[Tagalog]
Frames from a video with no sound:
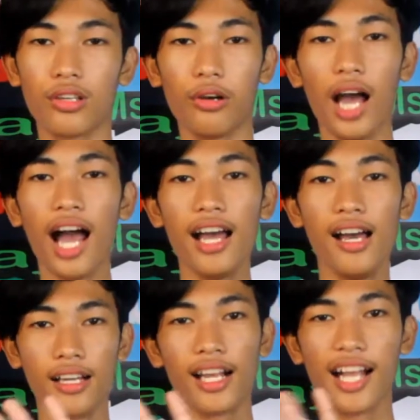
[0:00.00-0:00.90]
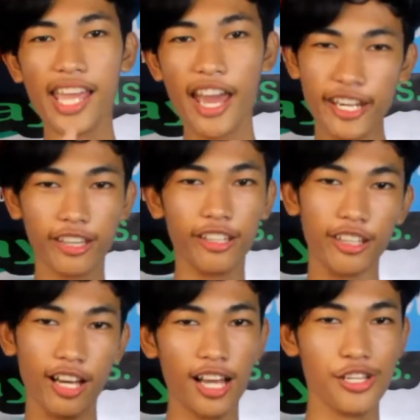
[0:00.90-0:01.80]
So, uh, gagayahin
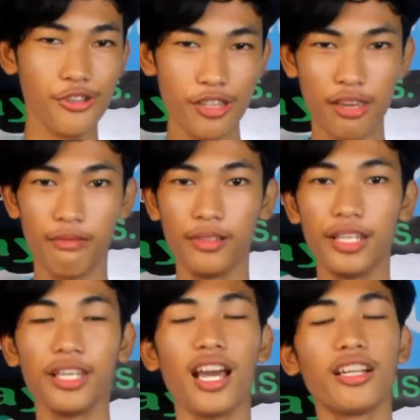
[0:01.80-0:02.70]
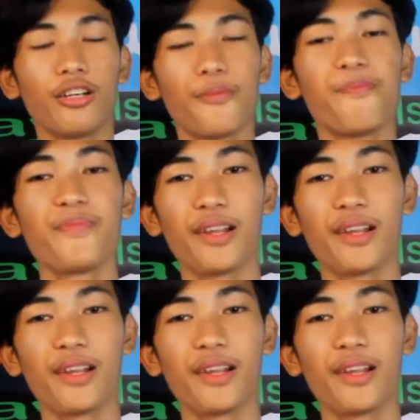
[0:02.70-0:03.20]
natin ang action ni, ni ano.